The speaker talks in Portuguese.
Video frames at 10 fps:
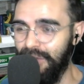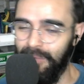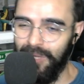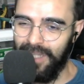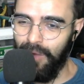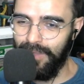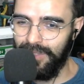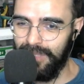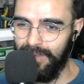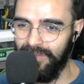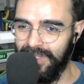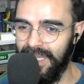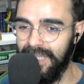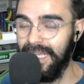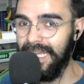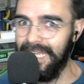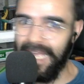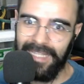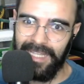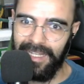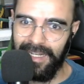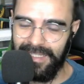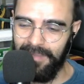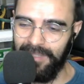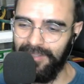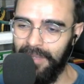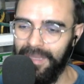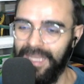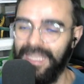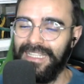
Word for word: Eu vou mostrar algumas coisas pra vocês e a data de lançamento também.